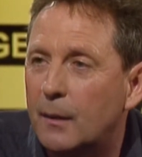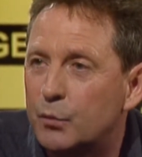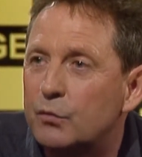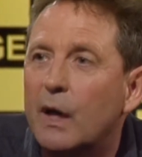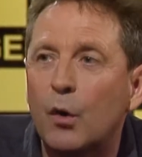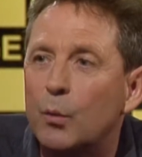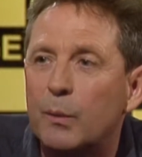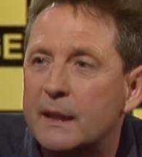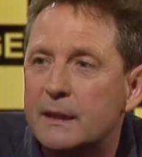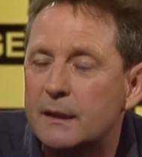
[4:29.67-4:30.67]
pouvoir
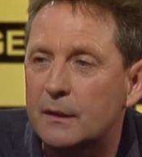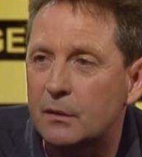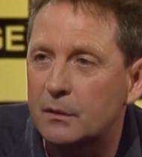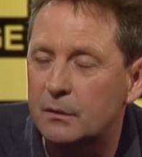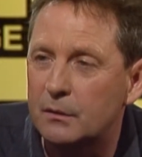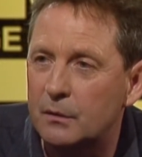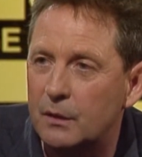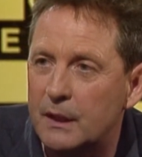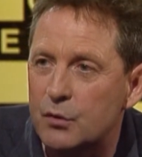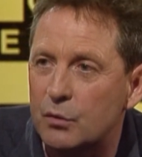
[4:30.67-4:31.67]
rebâtir
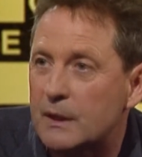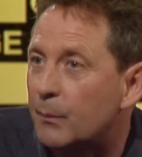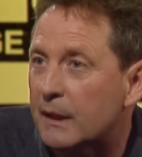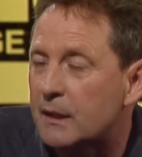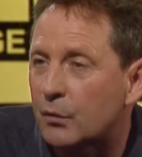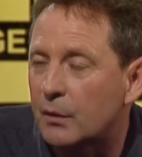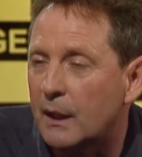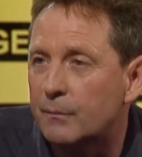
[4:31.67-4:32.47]
les choses à partir de là.